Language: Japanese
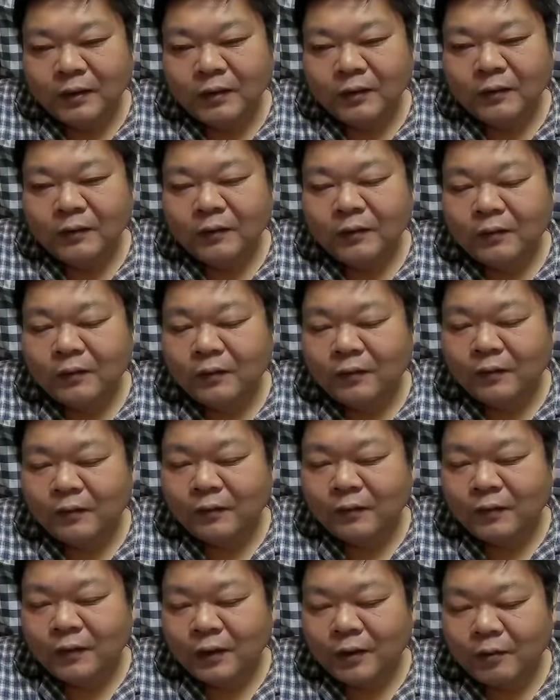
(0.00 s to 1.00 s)
中国
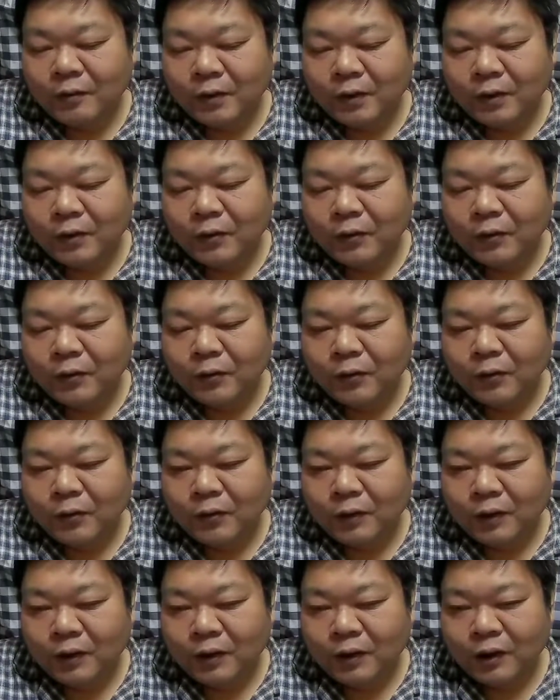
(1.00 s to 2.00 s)
は今日本と
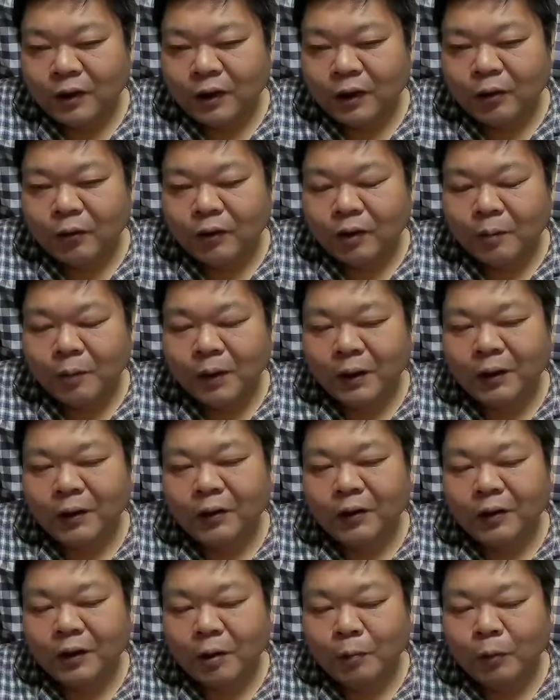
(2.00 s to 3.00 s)
の関係を
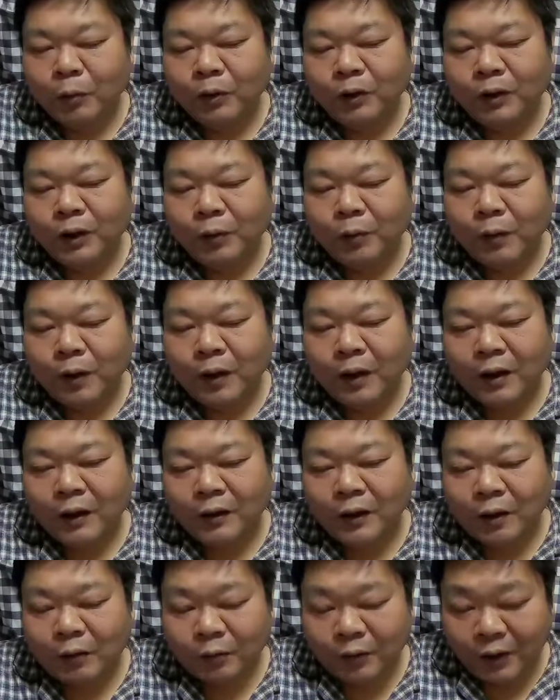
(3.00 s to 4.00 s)
保っておかな
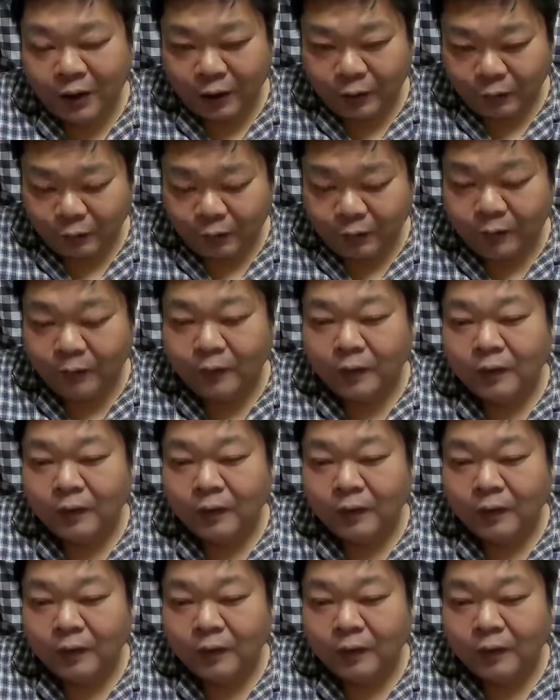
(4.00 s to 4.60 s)
いとある程度